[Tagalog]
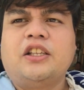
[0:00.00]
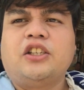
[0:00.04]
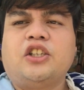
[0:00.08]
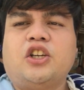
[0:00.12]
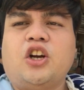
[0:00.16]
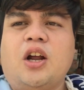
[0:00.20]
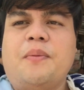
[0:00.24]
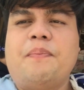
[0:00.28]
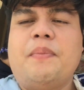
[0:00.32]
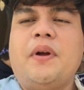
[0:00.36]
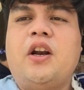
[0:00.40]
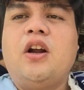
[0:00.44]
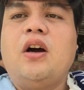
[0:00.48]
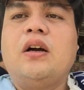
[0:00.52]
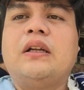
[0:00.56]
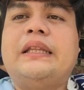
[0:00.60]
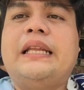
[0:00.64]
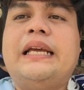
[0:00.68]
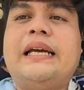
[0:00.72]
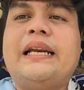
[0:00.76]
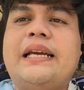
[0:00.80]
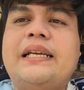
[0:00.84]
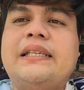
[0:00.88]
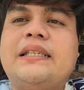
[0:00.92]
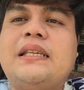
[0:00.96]
Lechon
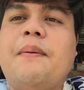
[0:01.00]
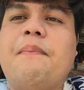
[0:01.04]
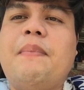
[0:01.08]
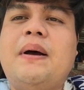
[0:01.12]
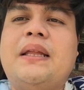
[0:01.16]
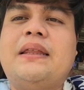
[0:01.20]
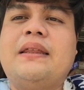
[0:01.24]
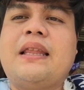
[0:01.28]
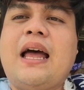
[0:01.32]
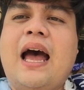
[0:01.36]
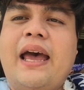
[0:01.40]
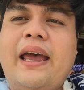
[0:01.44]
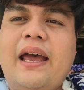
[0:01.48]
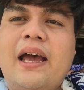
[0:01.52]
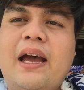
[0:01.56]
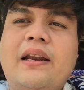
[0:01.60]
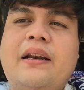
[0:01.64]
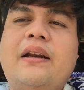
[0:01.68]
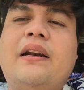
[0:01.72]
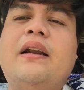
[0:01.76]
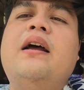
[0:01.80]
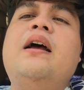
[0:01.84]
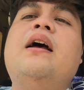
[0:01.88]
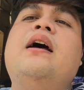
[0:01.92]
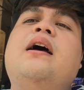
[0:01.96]
Manok diri sa
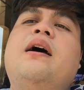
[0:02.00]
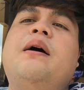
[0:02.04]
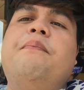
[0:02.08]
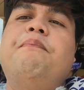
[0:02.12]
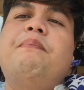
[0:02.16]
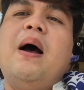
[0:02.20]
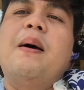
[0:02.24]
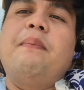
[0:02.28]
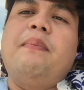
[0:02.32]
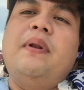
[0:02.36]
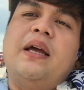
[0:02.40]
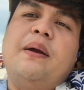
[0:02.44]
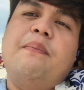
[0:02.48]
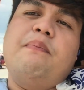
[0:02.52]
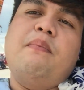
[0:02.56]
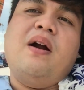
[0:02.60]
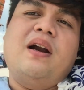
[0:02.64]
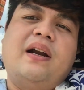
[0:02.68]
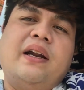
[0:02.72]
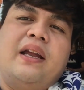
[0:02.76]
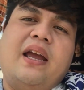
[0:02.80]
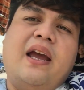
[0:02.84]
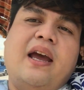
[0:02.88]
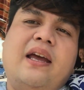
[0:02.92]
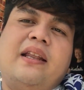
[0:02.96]
Bantayan Public
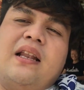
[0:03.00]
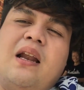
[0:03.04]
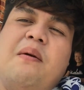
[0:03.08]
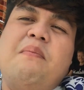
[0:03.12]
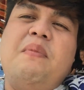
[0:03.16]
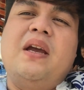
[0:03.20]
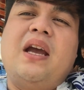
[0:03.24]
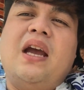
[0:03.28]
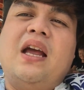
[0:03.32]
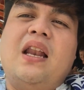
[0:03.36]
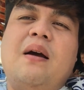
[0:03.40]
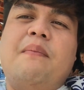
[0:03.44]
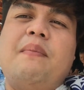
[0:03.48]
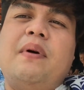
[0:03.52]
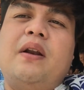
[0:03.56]
Market. Lami kay